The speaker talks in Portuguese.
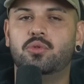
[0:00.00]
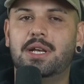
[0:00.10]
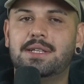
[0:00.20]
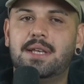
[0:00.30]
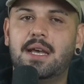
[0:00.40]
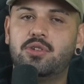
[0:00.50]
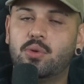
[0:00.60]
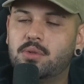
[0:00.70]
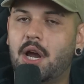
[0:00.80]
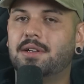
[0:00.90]
Dia 7,
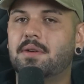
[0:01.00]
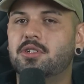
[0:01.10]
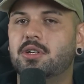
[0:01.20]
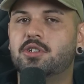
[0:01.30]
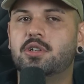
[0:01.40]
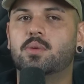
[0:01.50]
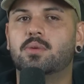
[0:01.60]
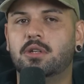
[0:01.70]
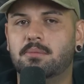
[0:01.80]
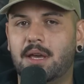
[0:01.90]
o Tyron estava
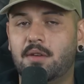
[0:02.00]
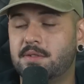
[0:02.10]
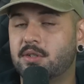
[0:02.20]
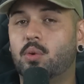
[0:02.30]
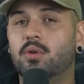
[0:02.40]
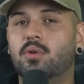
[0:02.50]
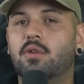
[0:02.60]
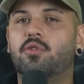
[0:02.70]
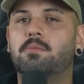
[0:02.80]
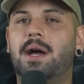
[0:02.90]
dirigindo em Memphis quando
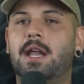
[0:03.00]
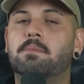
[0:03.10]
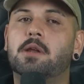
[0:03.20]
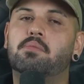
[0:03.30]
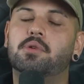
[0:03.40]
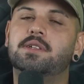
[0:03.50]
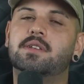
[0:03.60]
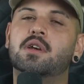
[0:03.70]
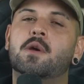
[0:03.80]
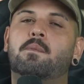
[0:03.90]
ele foi parado pela polícia